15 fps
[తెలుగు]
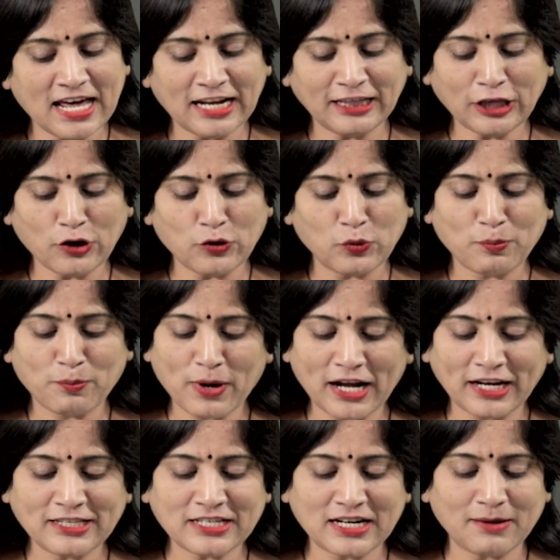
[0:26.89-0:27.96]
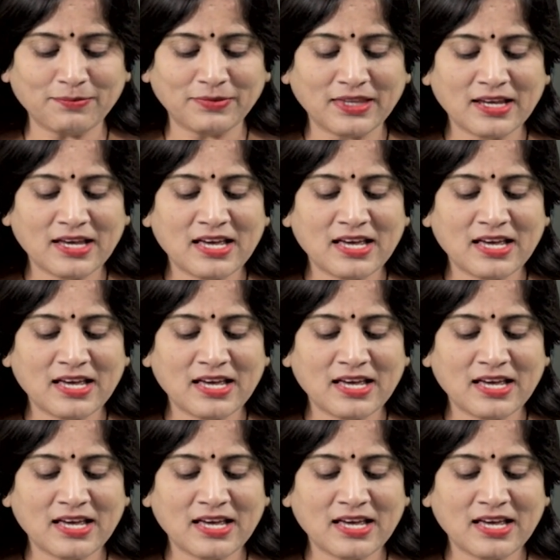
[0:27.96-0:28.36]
నలతను భరించడం